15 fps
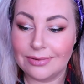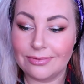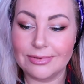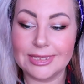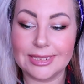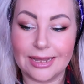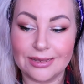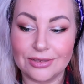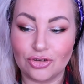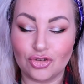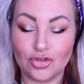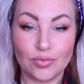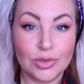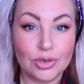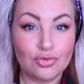Вы знаете,
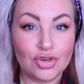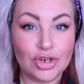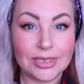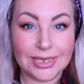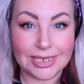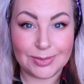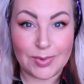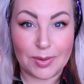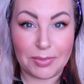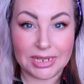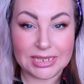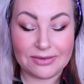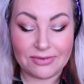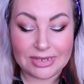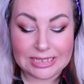что у меня уже есть
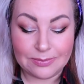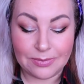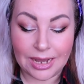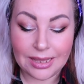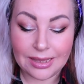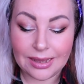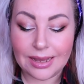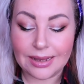помада восьмая,